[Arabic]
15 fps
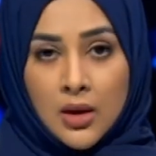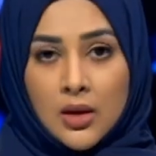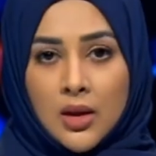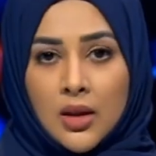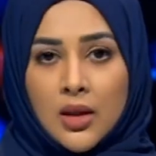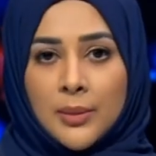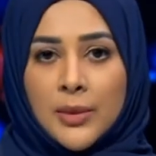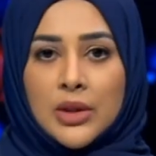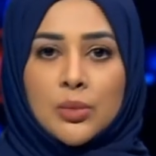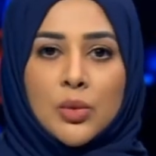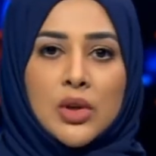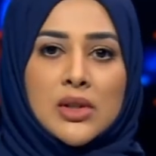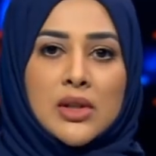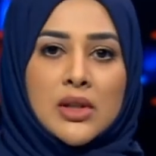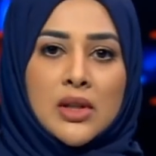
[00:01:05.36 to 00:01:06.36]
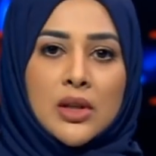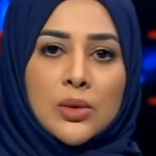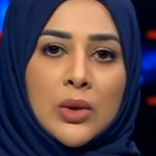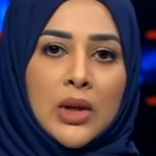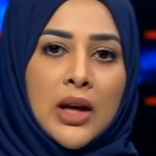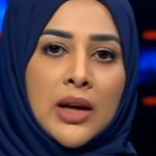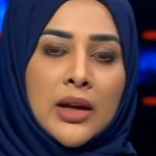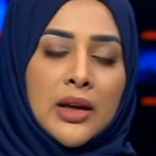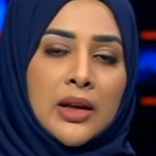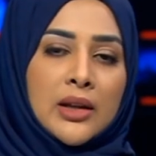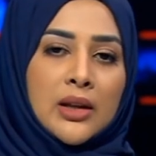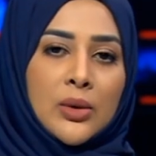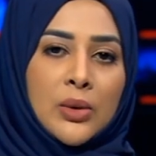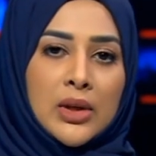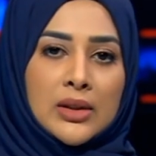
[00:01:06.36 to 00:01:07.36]
نظمت مؤسسة الحياة
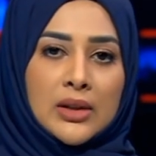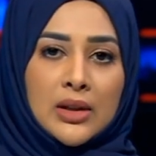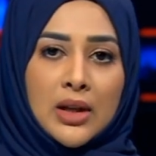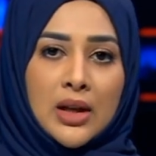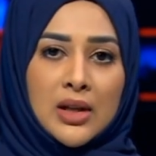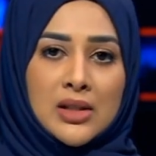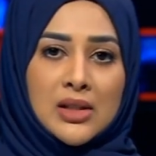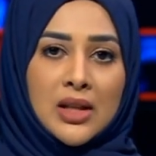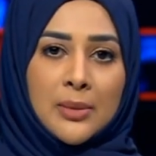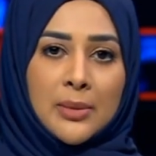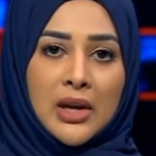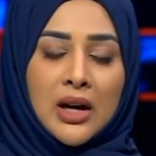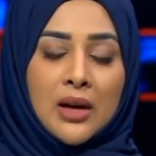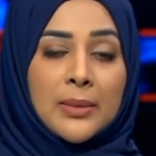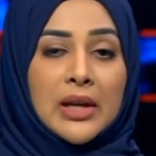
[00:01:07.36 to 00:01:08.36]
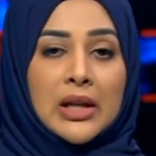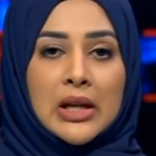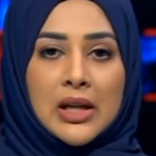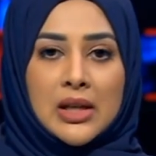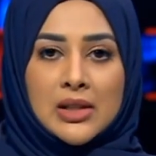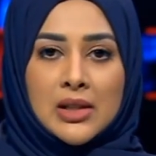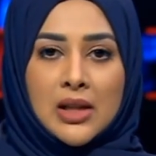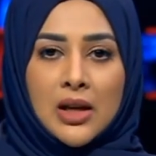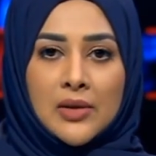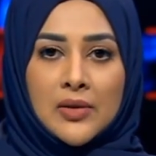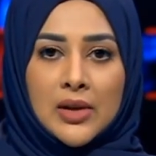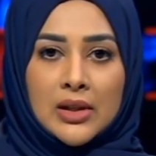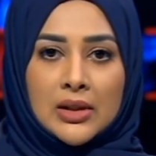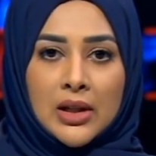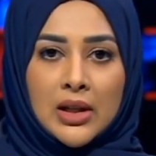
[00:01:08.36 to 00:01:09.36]
دورة خاصة بأعمال الأصداف
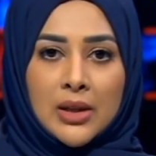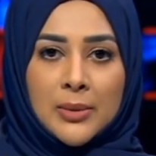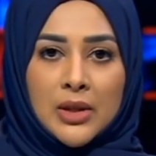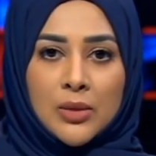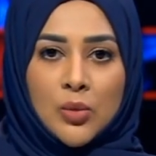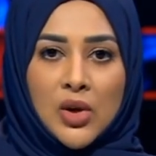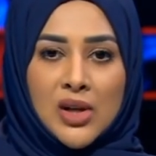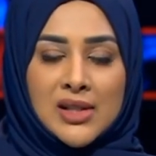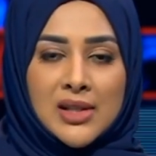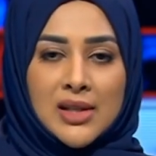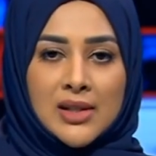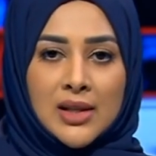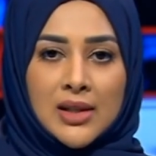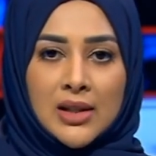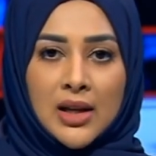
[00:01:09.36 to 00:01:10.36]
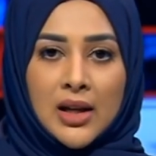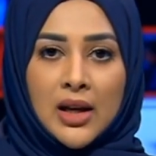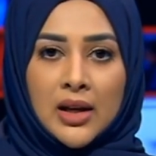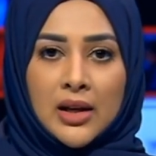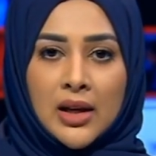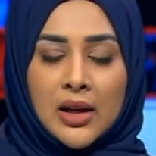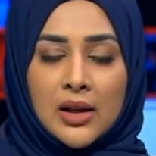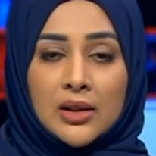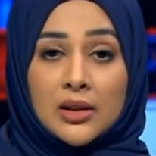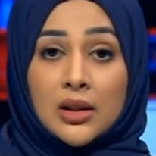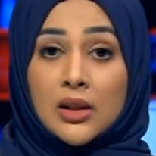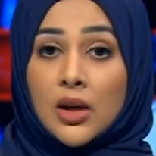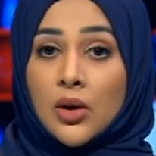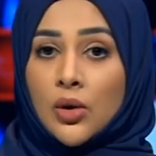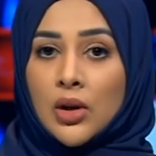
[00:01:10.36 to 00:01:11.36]
لطلبة مؤسسة الحياة
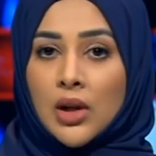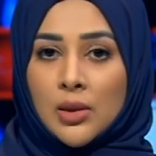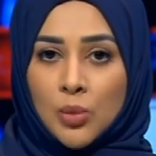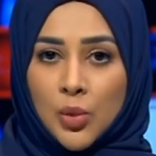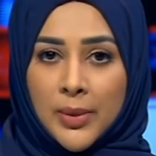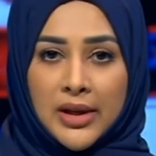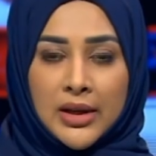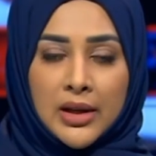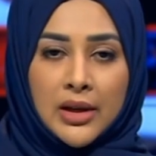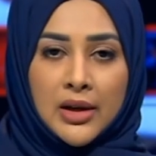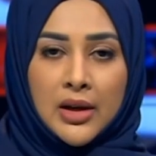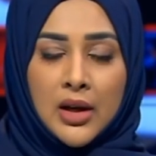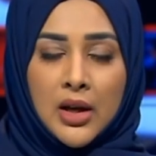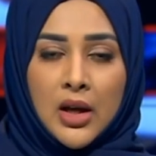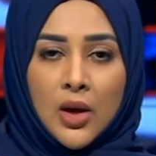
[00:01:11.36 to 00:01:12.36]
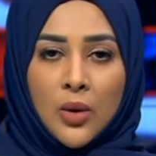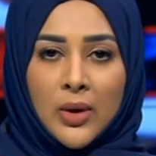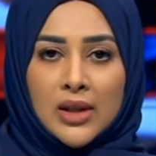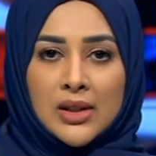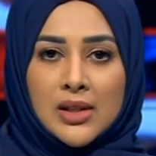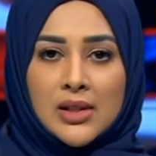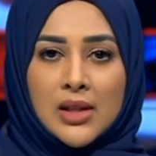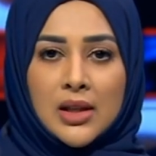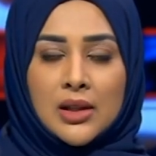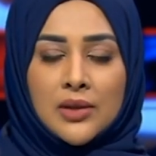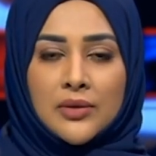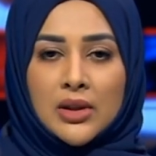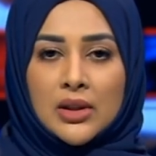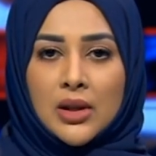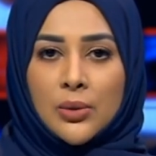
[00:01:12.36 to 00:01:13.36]
للتدخل المبكر
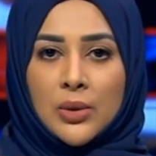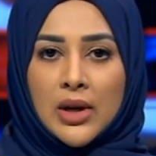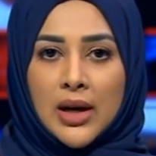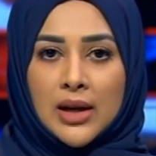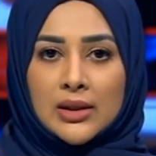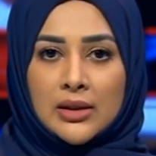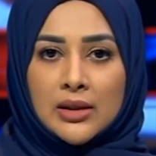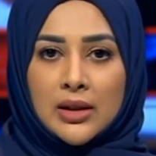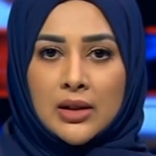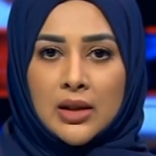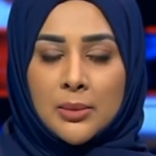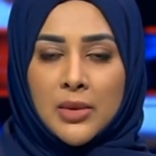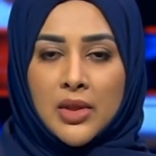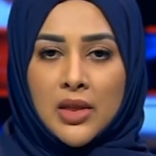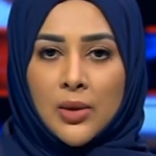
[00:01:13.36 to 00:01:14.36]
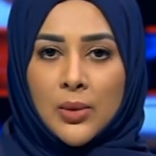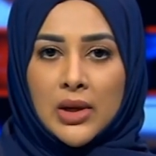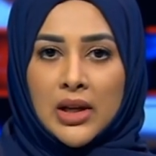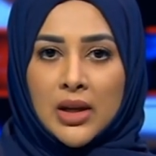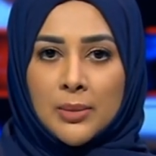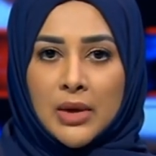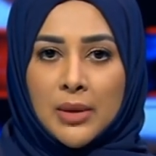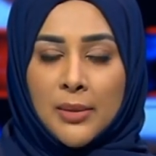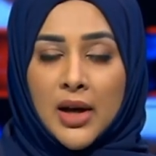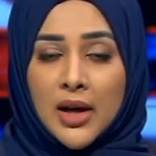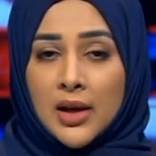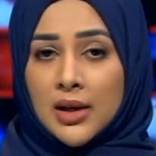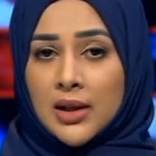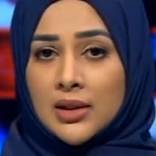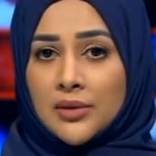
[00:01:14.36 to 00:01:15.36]
وتستهدف الدورة عددا من ذوي الهمم
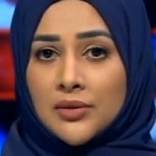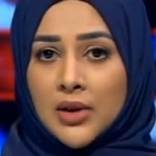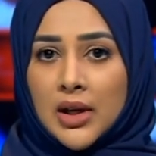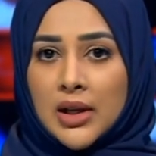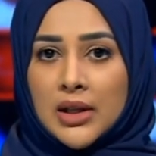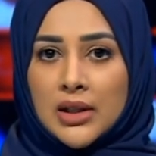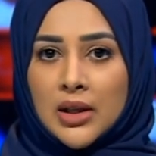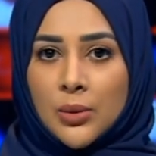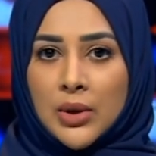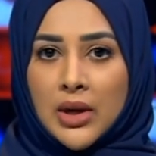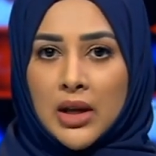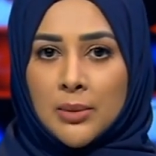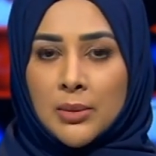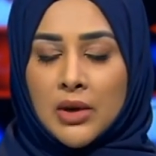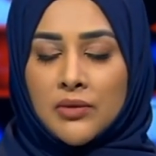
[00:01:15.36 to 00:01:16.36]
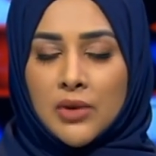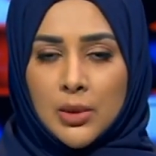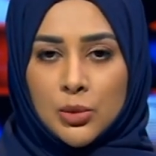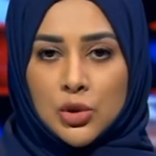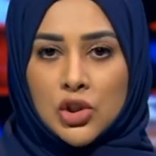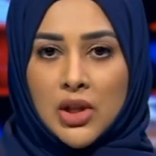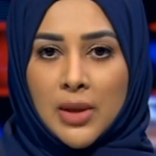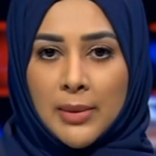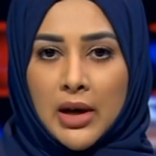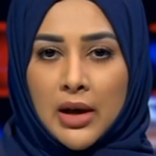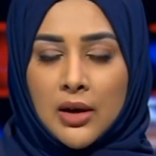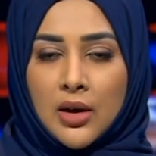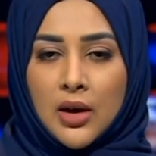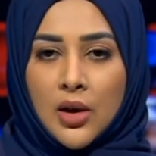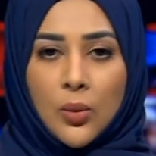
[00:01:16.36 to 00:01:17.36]
لتفعيل دورهم في المجتمع
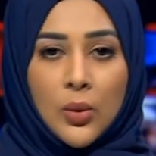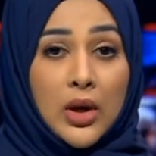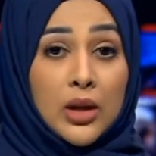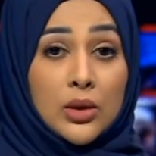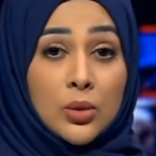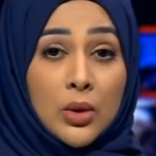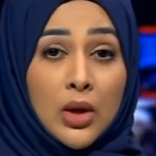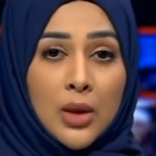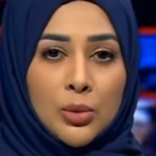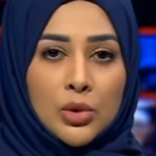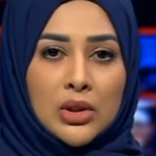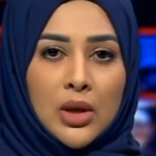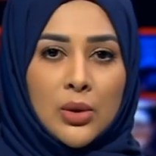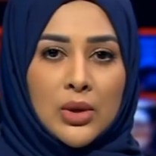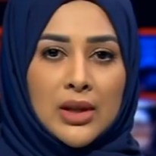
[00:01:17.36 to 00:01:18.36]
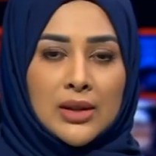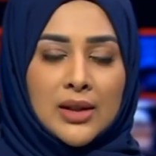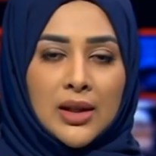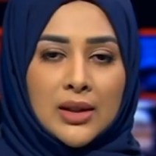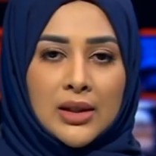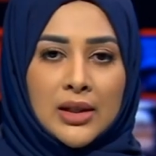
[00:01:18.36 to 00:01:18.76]
وتقام الدورة تحت